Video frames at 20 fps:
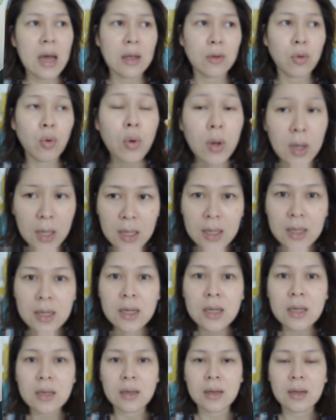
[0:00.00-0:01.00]
ทุกคื
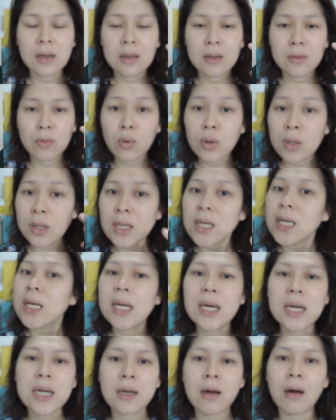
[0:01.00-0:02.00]
น ทุกคืน
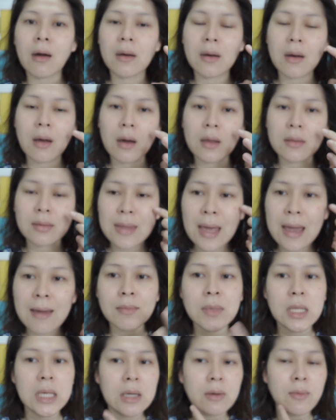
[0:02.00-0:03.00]
เลยก่อนนอนแต้ม
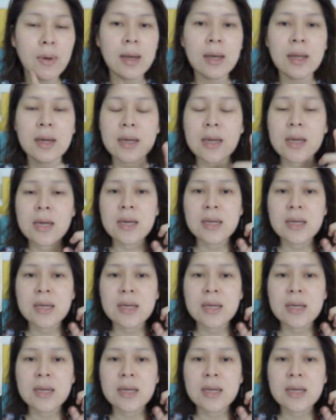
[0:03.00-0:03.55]
ทิ้งไว้เลย